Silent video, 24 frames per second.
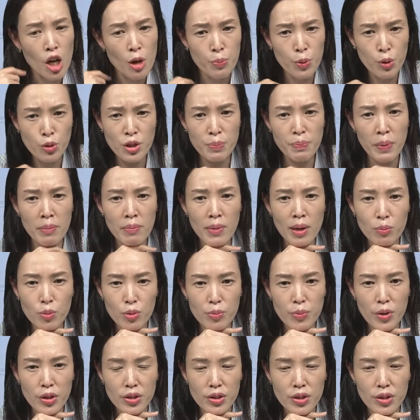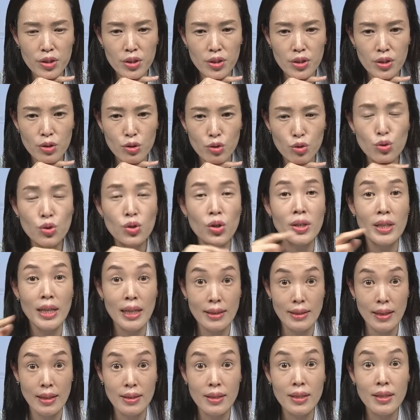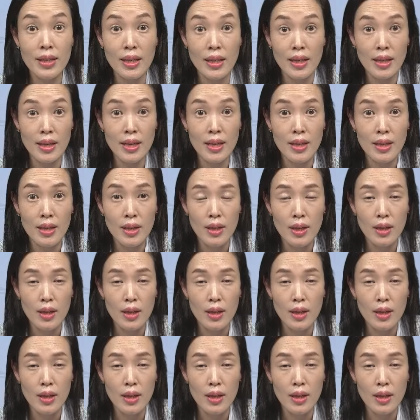표지판만 보면은 유턴할 때 특히